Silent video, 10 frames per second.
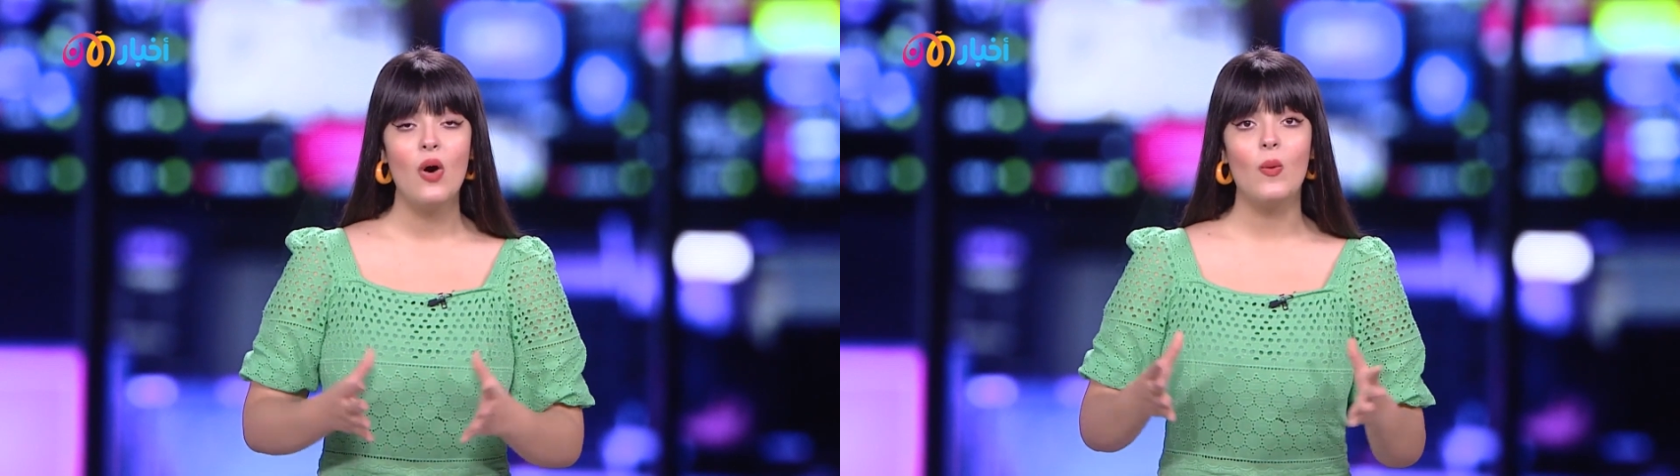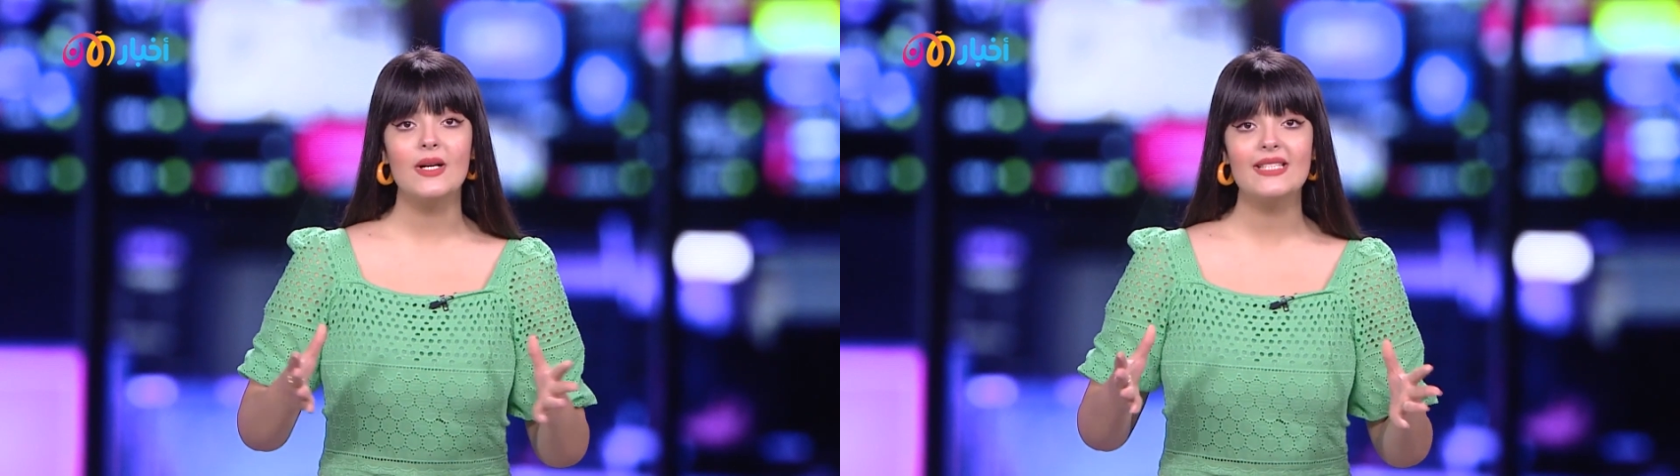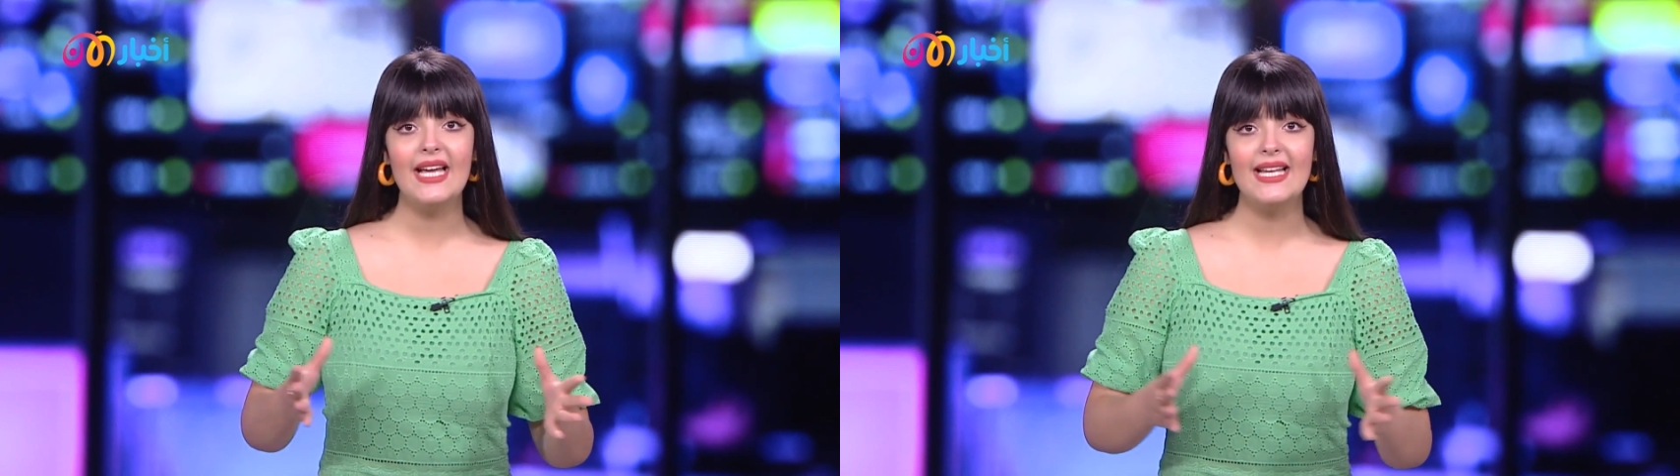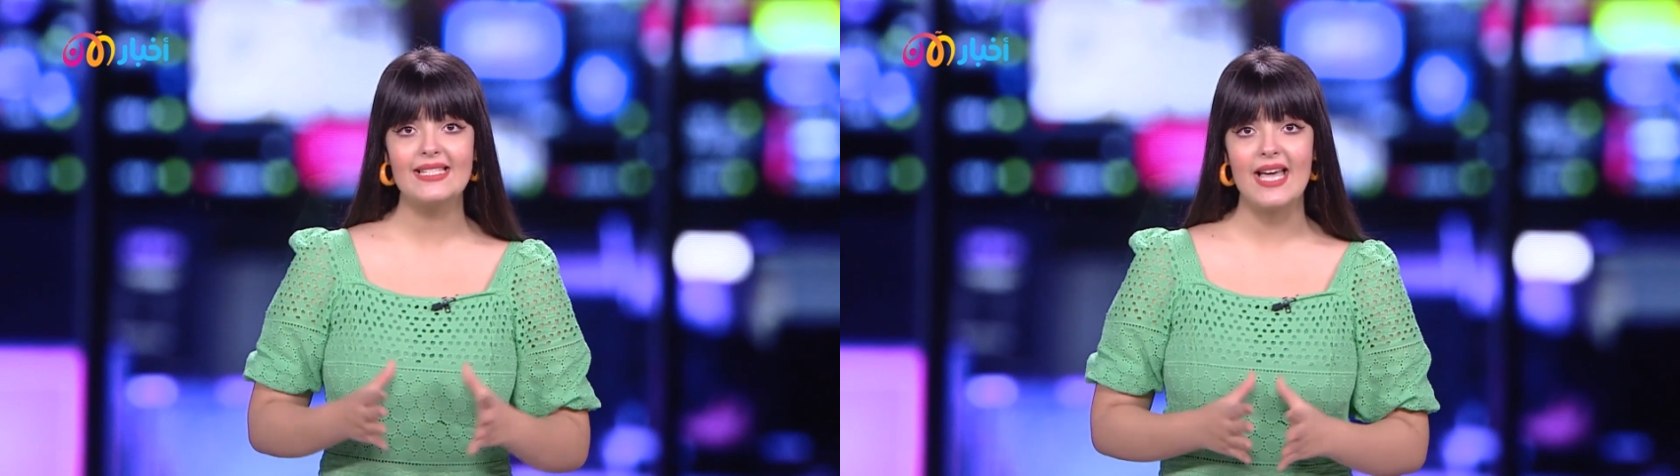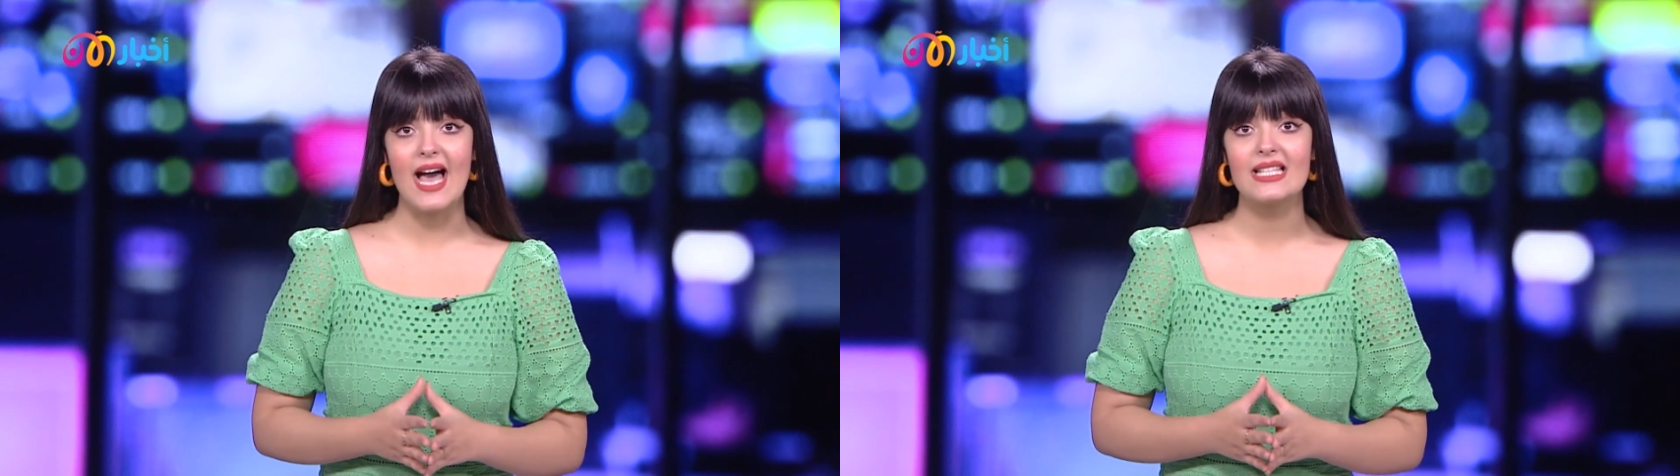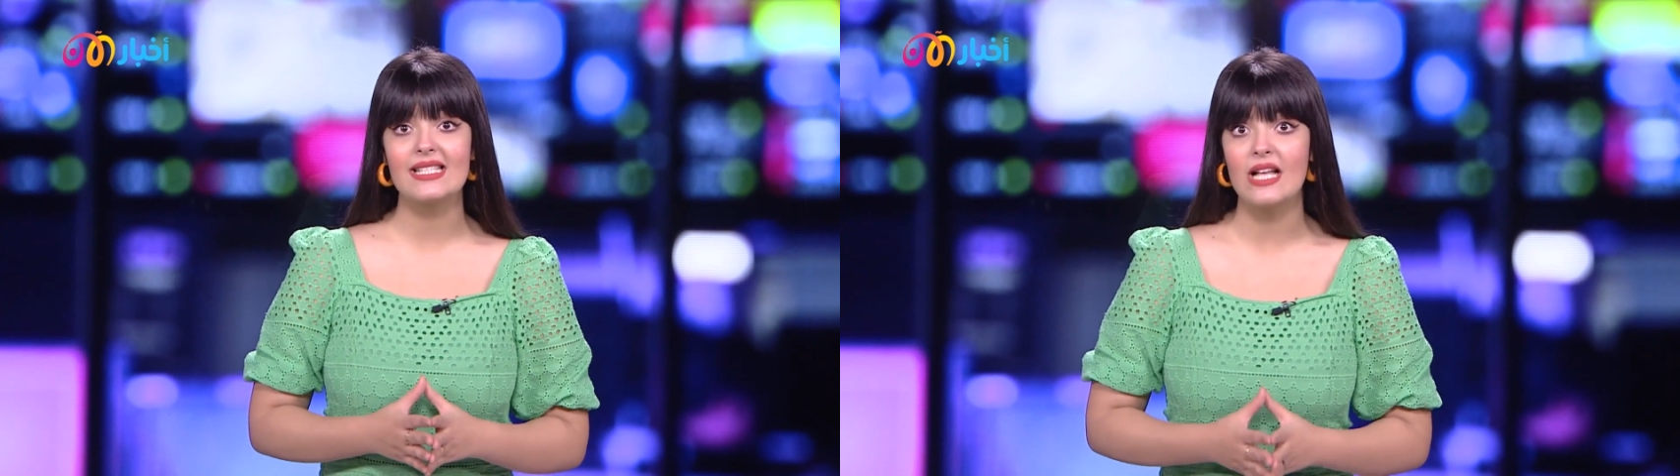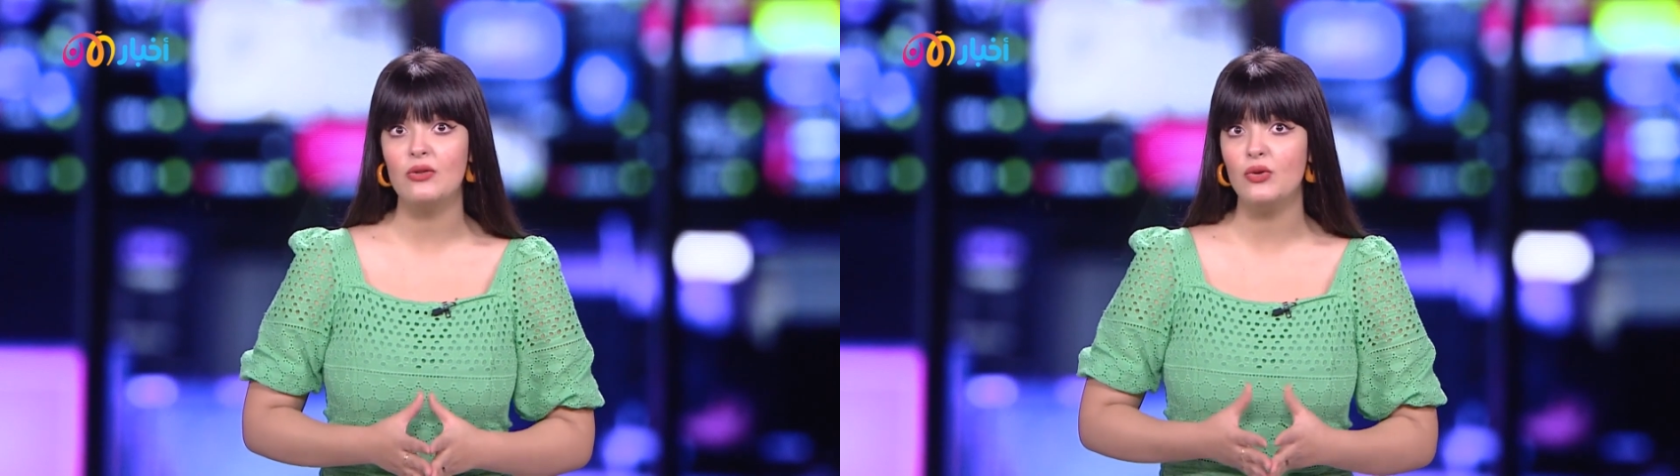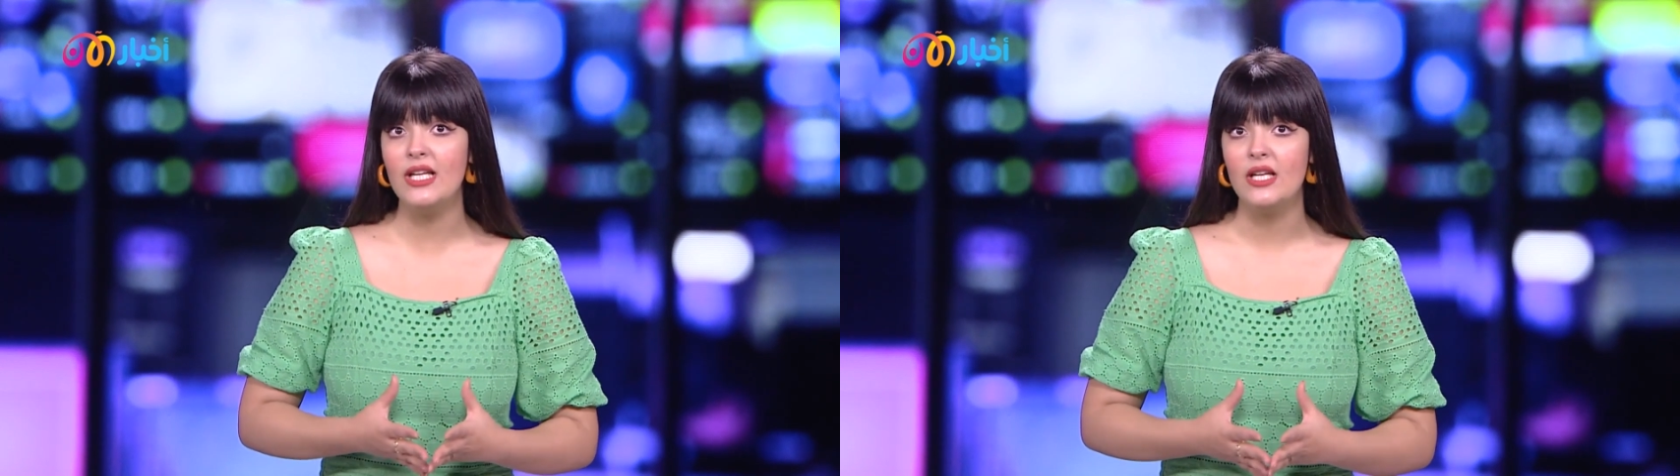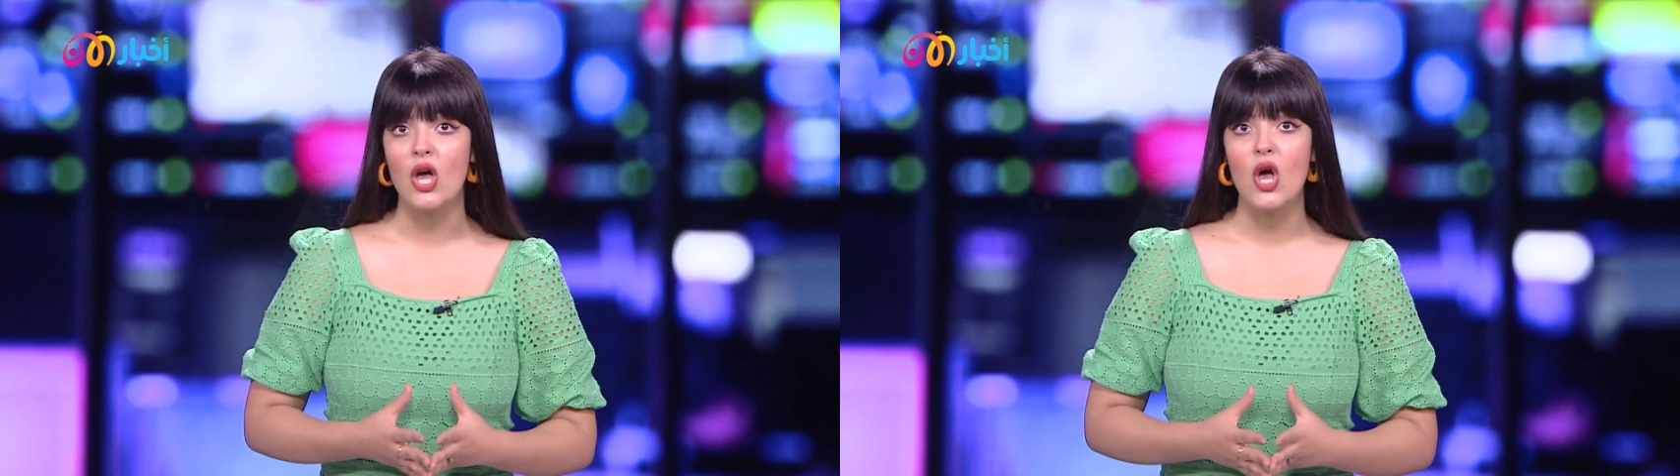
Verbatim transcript: وضاحيتها ساندوني